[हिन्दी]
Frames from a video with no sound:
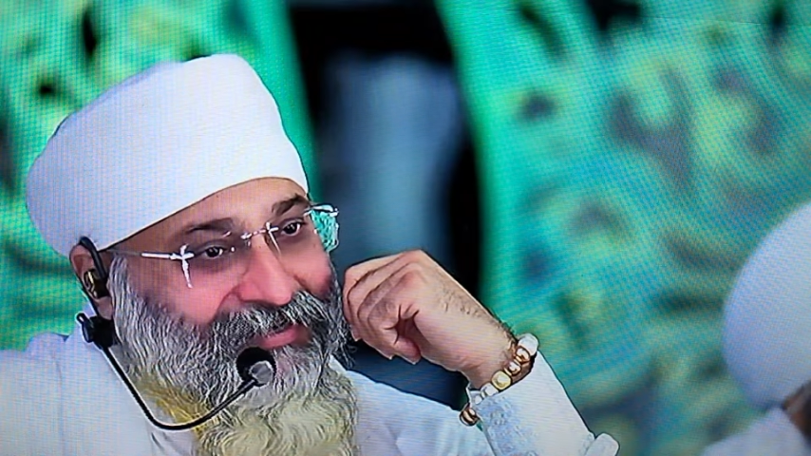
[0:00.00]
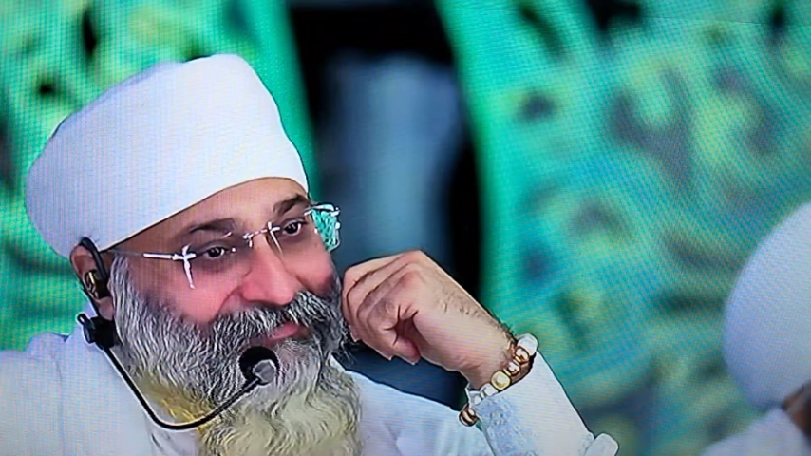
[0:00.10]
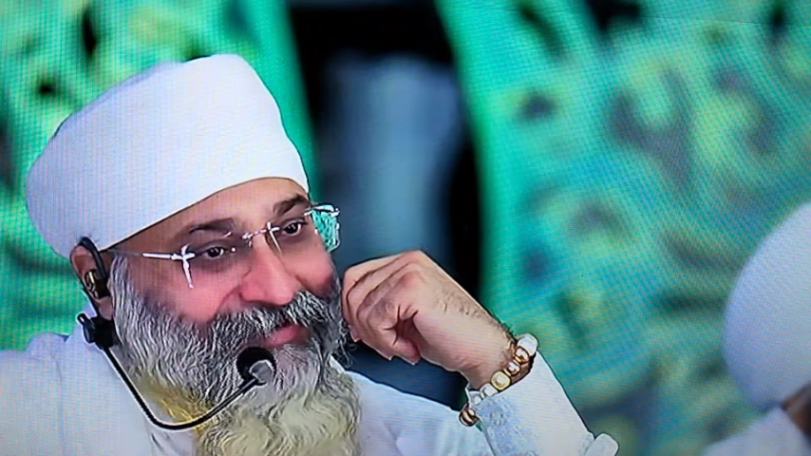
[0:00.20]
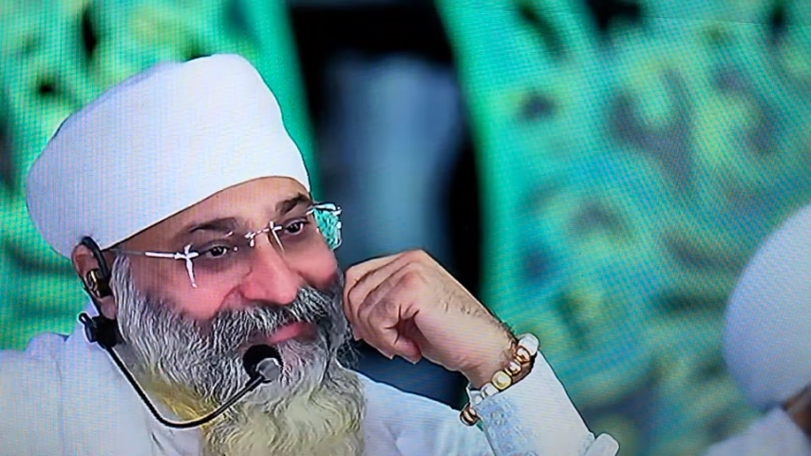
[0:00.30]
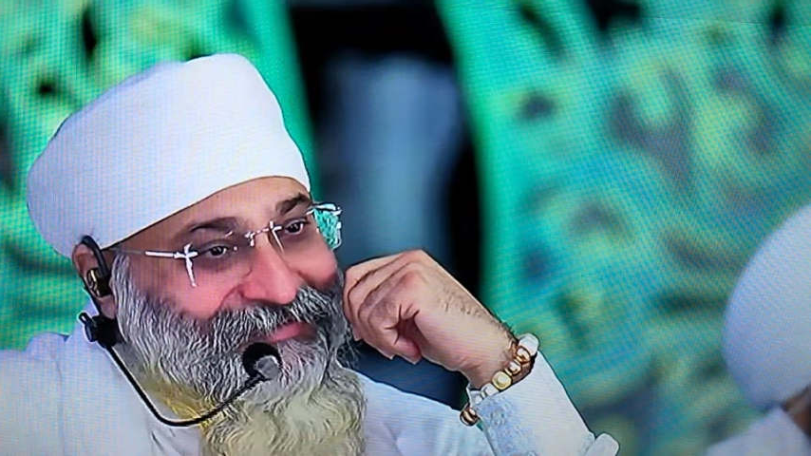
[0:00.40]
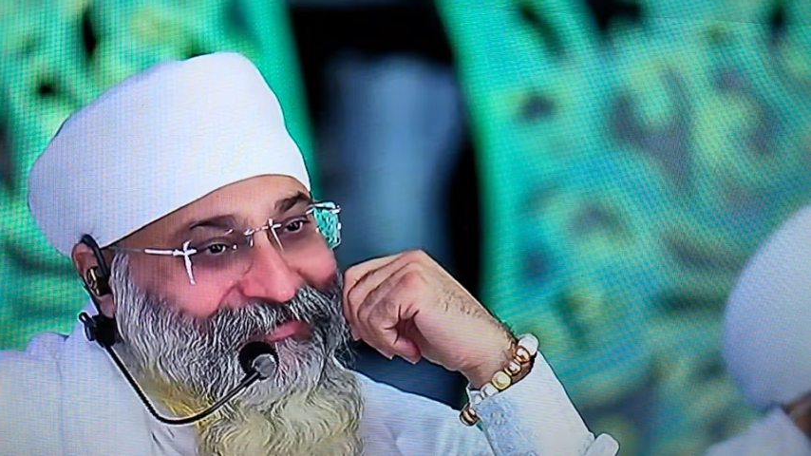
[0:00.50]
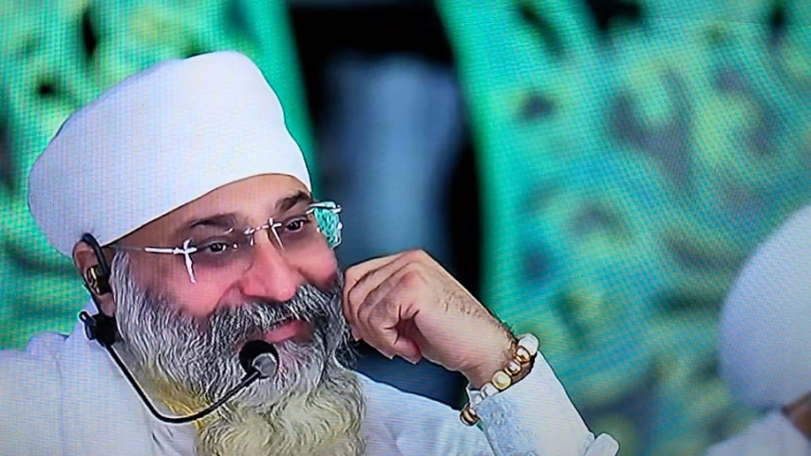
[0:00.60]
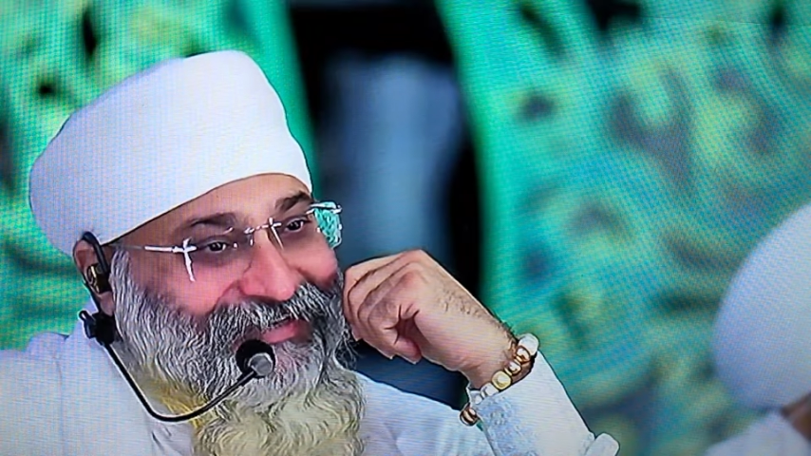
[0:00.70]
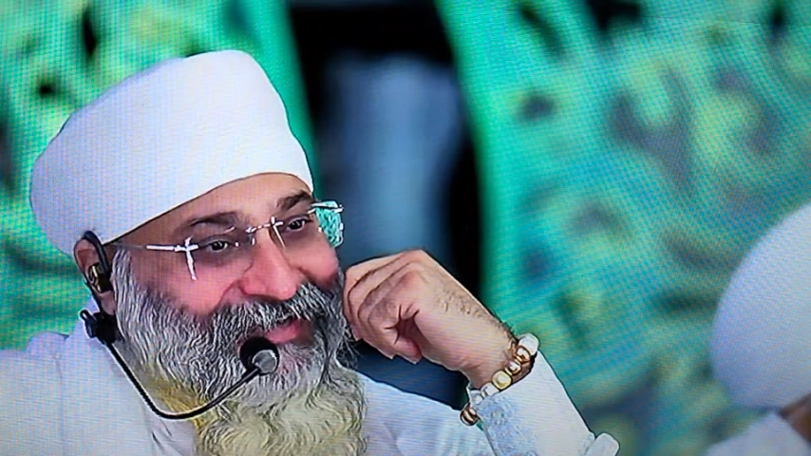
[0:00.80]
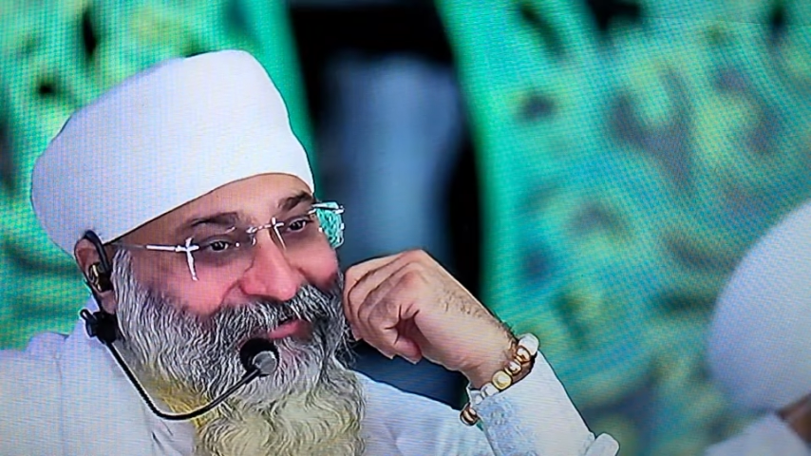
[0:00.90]
जाते हर से
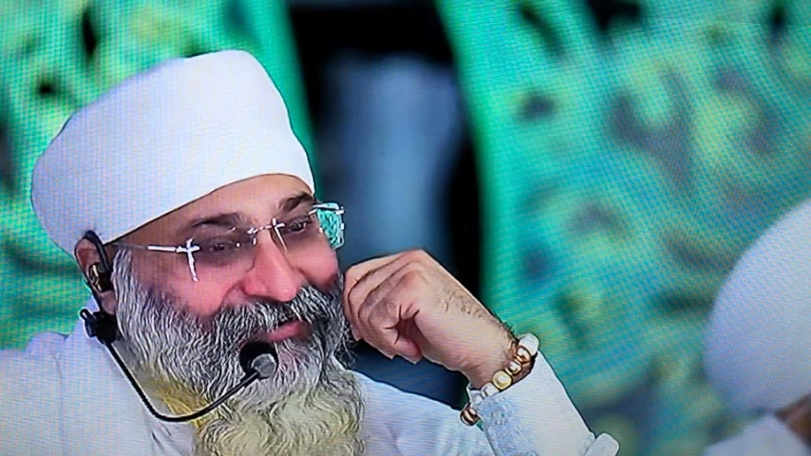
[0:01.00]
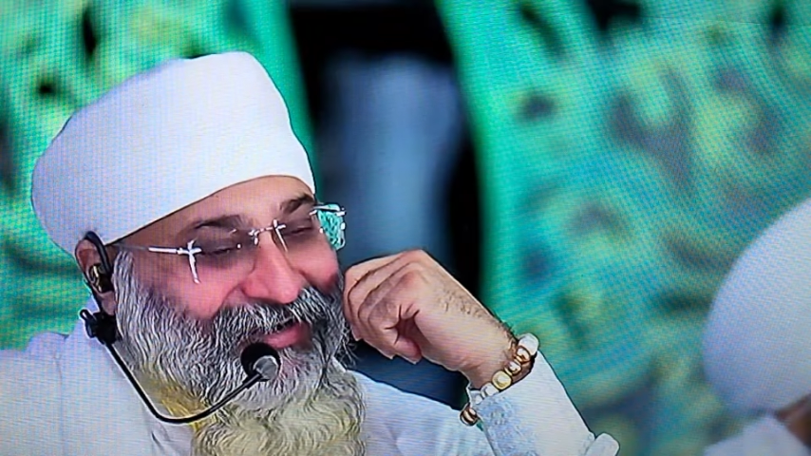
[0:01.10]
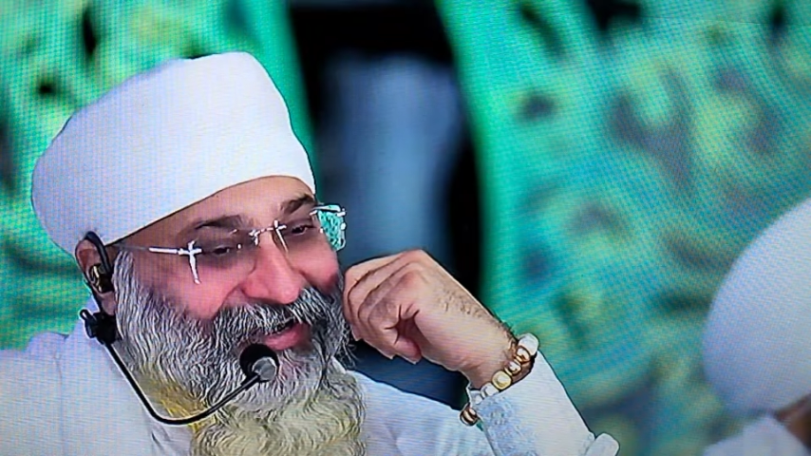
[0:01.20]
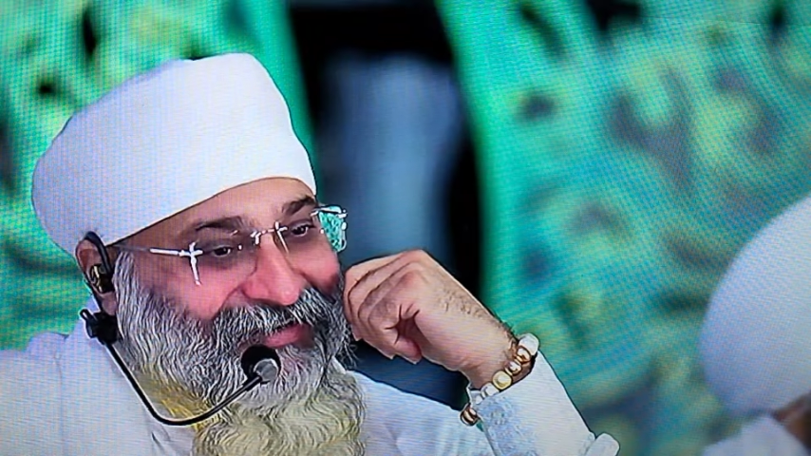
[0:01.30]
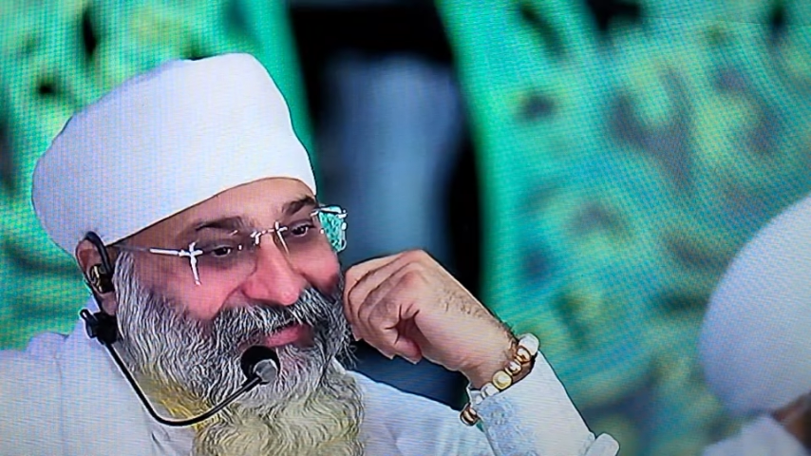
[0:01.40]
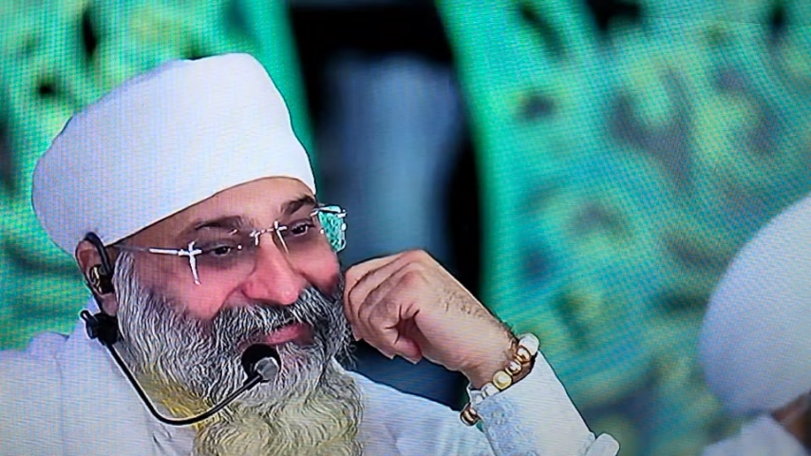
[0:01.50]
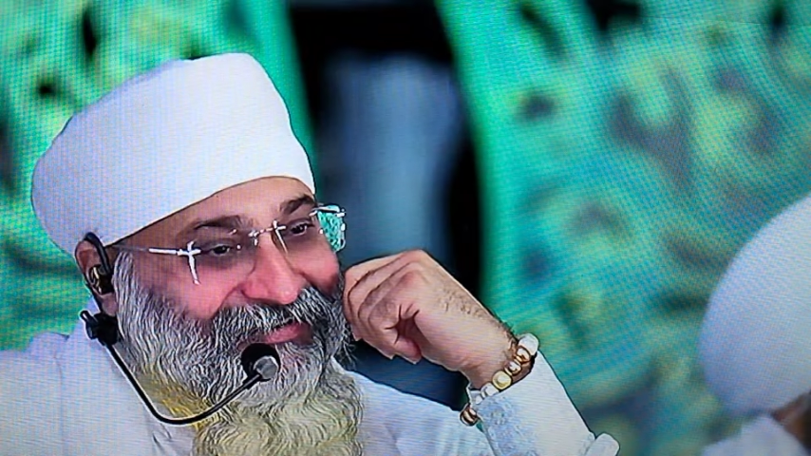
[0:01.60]
बोलिए धन गुरु नानक